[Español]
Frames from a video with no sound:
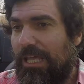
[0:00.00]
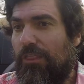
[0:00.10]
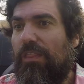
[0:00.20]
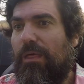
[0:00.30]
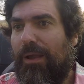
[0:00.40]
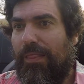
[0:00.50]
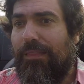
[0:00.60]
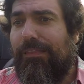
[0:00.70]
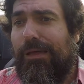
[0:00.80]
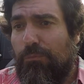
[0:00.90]
y donde de
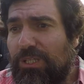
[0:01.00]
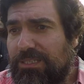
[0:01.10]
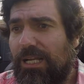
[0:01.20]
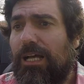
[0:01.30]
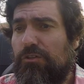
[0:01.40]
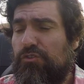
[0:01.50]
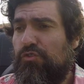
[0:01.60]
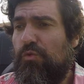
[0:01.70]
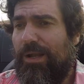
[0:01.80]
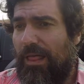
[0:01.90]
verdad demuestra
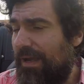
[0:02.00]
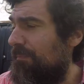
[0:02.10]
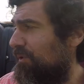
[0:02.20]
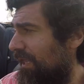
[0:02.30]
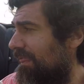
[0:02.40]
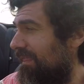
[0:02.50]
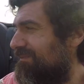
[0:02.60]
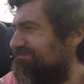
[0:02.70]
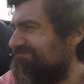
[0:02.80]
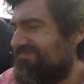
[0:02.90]
su verdadera
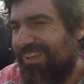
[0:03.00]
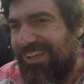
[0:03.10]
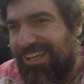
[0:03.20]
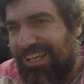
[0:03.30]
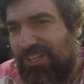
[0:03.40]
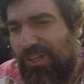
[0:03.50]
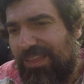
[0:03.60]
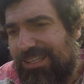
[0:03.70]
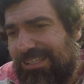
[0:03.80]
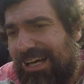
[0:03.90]
potencia.
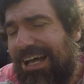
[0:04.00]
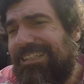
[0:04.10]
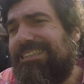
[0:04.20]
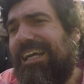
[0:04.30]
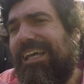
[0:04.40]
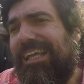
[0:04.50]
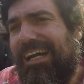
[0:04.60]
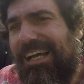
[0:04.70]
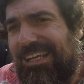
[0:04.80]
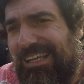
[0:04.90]
Entonces hasta que
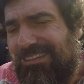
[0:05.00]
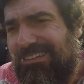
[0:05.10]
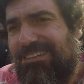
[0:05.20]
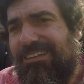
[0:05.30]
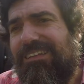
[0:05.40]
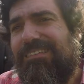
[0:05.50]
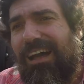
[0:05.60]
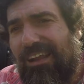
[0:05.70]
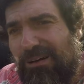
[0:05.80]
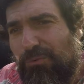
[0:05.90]
llega allí
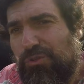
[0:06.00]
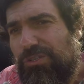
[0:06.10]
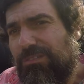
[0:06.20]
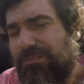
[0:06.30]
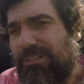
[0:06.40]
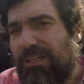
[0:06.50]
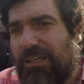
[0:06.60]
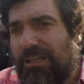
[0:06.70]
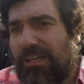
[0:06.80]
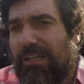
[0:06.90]
tarda mucho
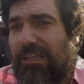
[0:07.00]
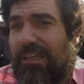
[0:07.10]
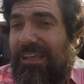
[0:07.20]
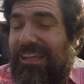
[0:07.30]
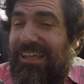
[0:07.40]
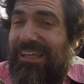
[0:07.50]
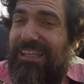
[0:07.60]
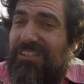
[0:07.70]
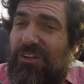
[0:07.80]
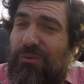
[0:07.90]

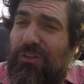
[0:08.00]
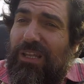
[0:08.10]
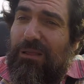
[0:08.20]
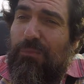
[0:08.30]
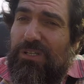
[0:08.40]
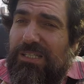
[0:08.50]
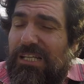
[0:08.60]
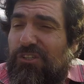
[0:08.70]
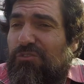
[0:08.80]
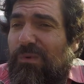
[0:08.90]
y solo tenemos
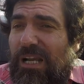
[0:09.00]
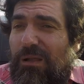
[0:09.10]
esas 2.000